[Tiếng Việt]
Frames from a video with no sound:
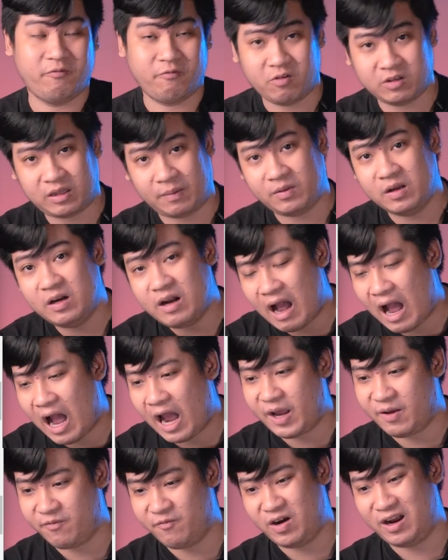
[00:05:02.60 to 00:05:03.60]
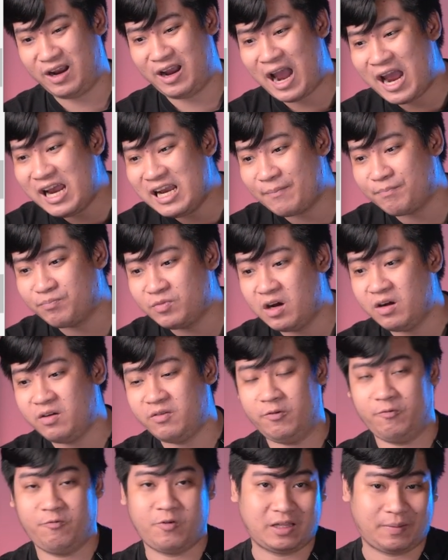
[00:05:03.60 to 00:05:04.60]
vào tầm thứ hai và ngay lập tức
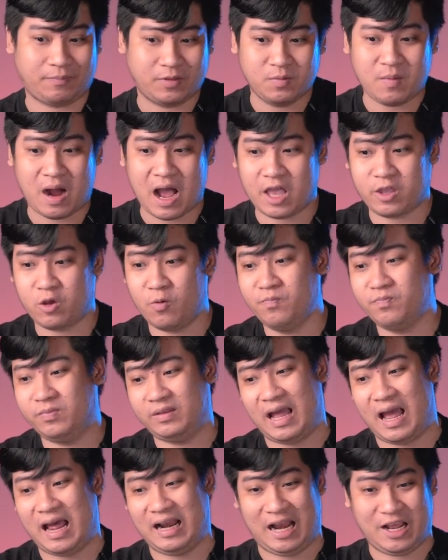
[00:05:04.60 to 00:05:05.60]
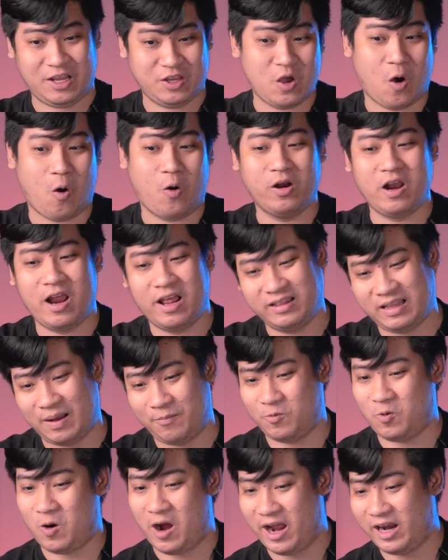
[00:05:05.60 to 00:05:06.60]
vào tầm thứ ba chúng ta lại dội lên
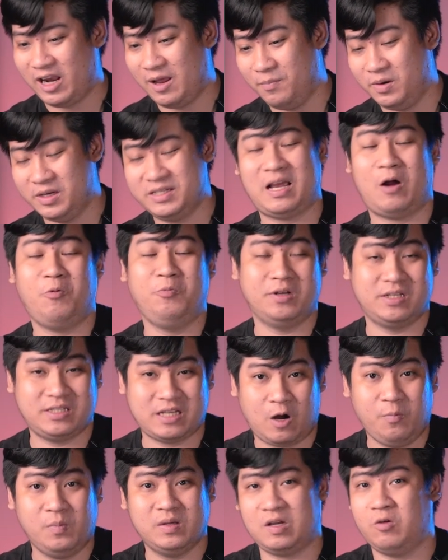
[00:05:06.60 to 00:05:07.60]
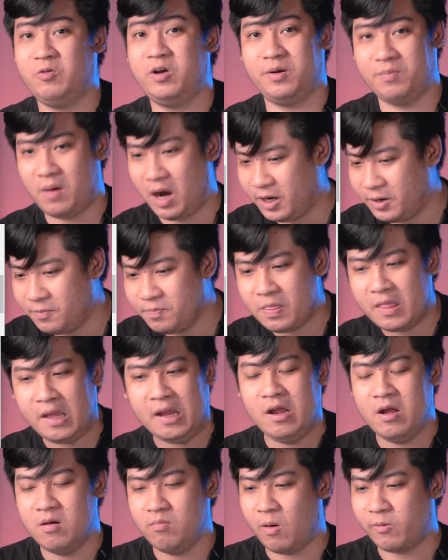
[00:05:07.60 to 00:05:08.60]
tầm khoảng là 16.600, 16.700
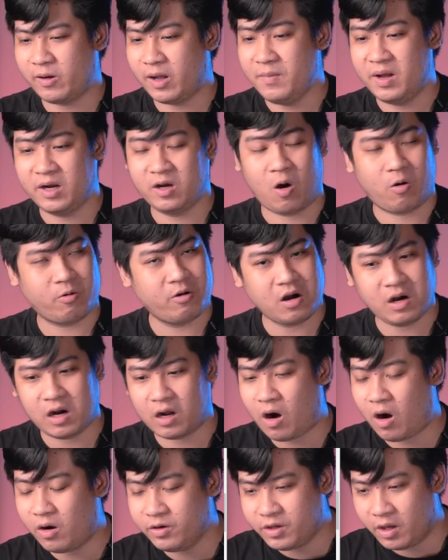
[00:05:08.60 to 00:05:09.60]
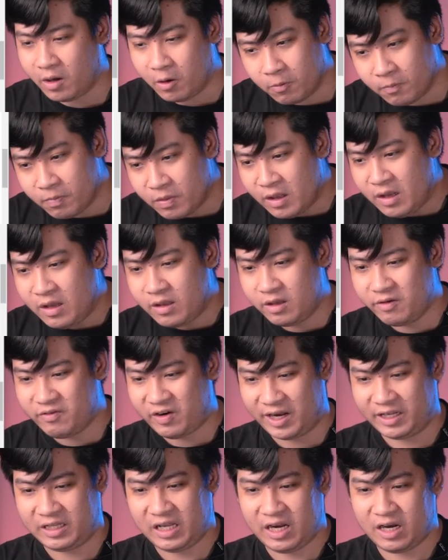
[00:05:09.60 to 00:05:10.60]
một cái biên độ rất là khó chịu như
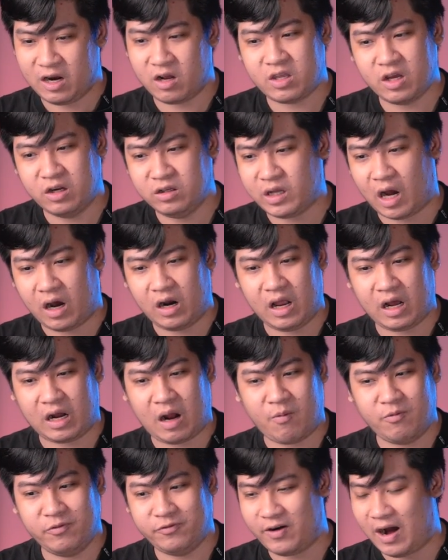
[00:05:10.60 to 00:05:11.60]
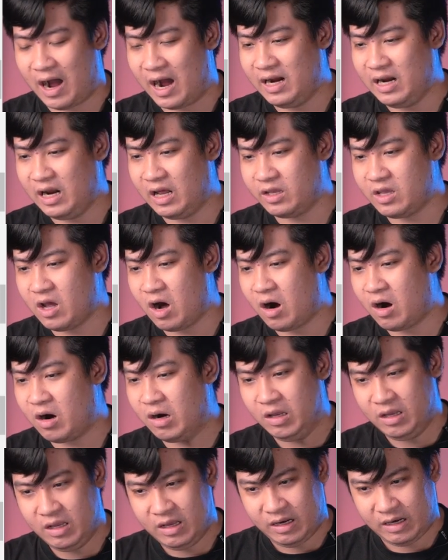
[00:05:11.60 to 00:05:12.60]
vậy thì nó chứng tỏ là không phải là
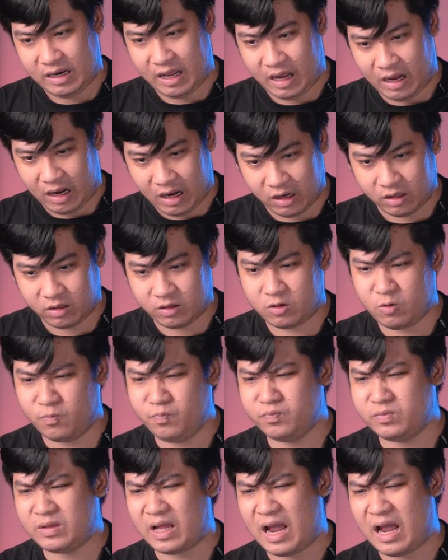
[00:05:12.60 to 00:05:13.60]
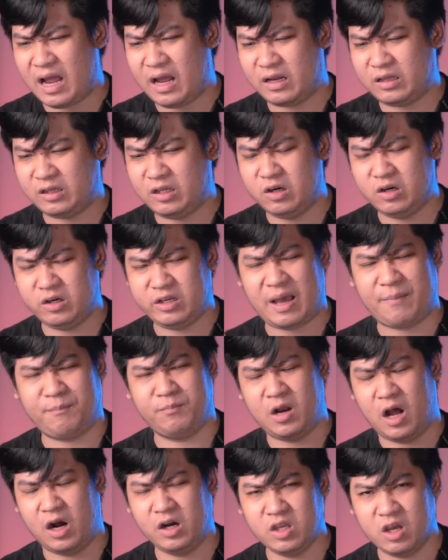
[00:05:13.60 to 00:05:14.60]
do là uh, chúng ta thường
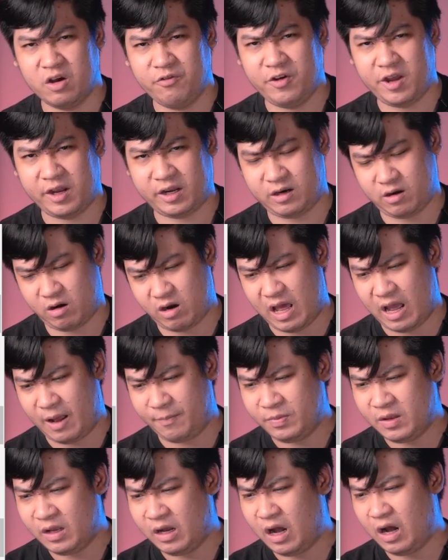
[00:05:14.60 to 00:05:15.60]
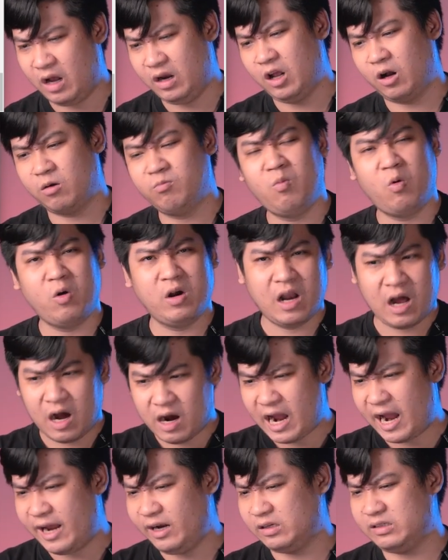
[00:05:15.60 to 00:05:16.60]
nhầm lẫn giữa việc gọi là uh, lực mua
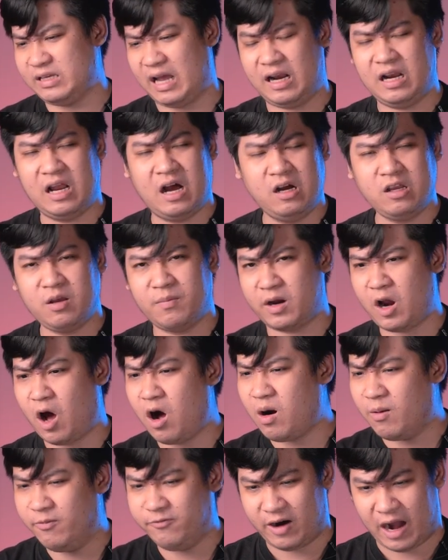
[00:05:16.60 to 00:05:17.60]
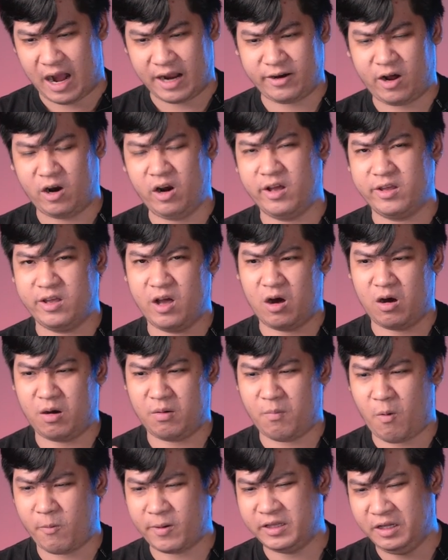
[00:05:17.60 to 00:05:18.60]
lớn hay lực xả lớn nhưng mà đó không phải đó là do
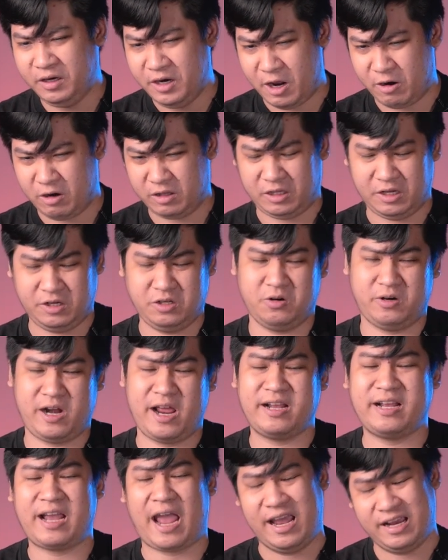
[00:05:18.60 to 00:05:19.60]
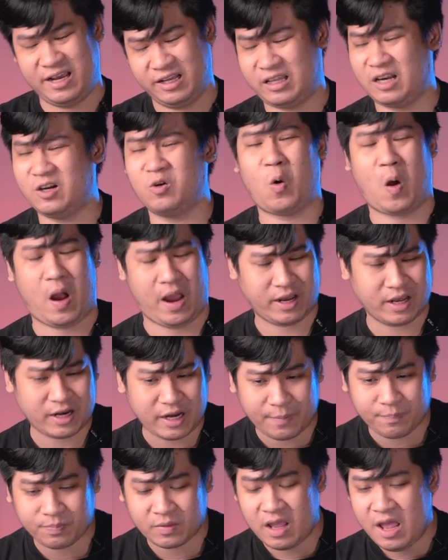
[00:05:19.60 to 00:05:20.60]
một cái tín hiệu là thị trường đang cạn kiệt thanh khoản anh
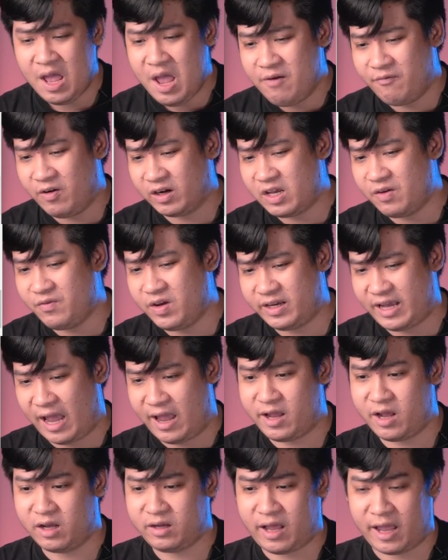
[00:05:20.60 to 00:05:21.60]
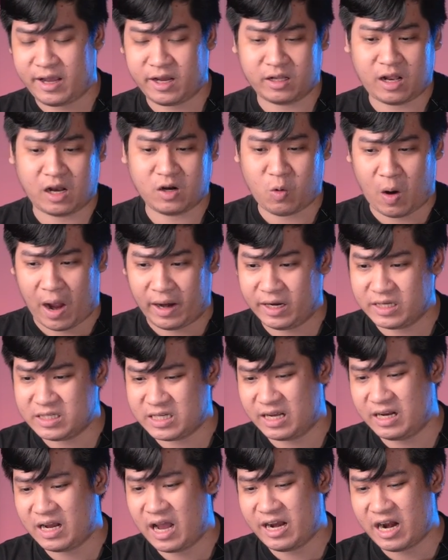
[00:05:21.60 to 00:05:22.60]
em và cái việc cạn cạn kiệt thanh khoản này
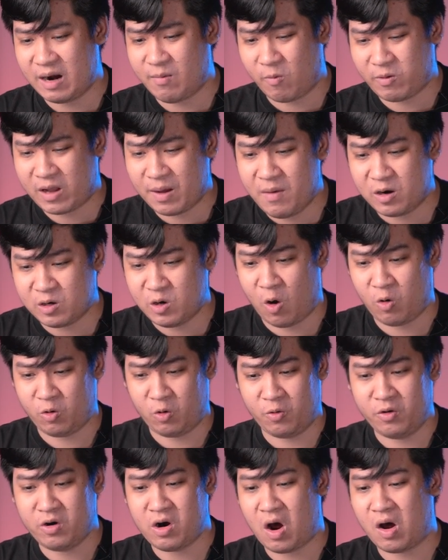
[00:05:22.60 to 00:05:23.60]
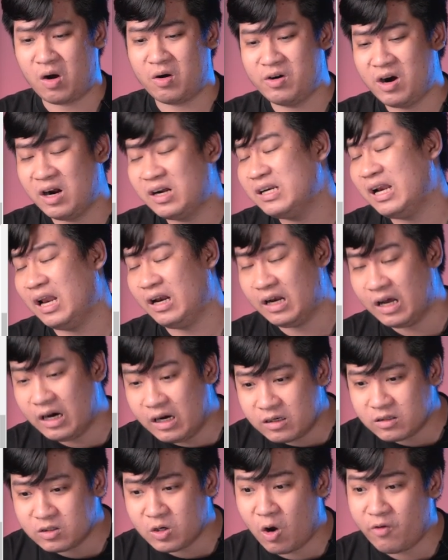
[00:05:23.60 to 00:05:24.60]
sẽ gây ra một cái mức độ rủi ro rất là
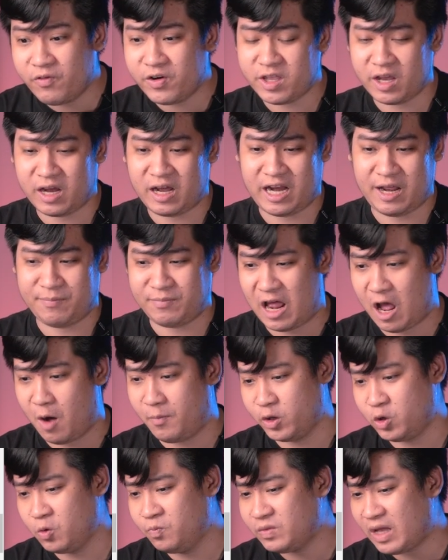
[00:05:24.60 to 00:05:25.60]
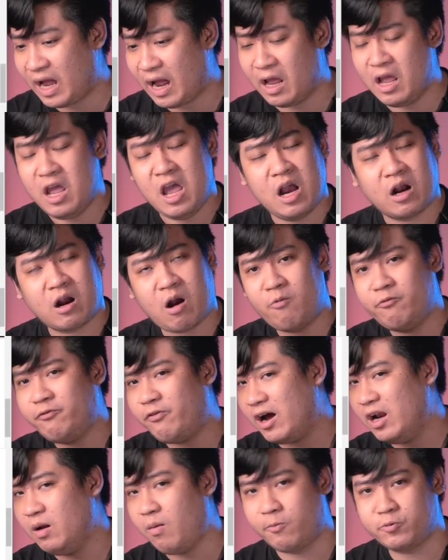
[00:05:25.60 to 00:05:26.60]
lớn đối với những anh em nào mà chúng ta không
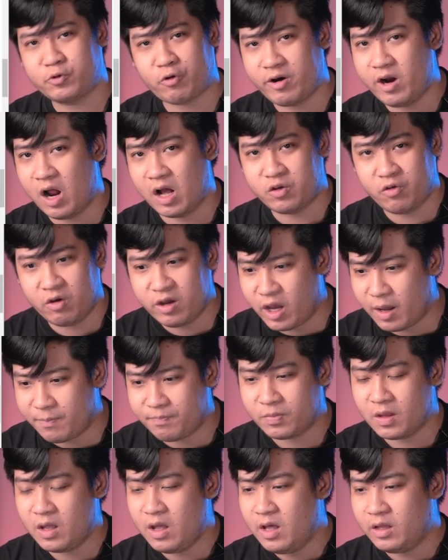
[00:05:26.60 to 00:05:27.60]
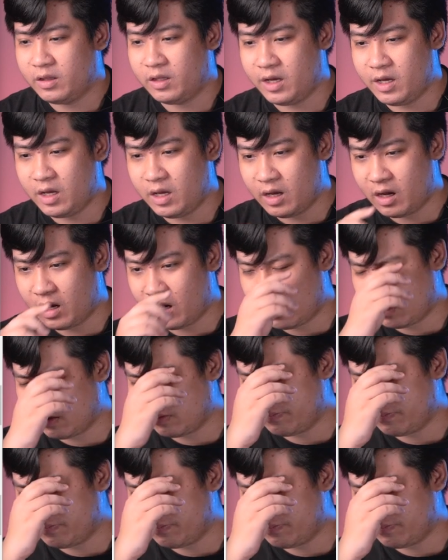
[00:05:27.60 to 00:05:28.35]
phải là một trader chuyên nghiệp thì uh,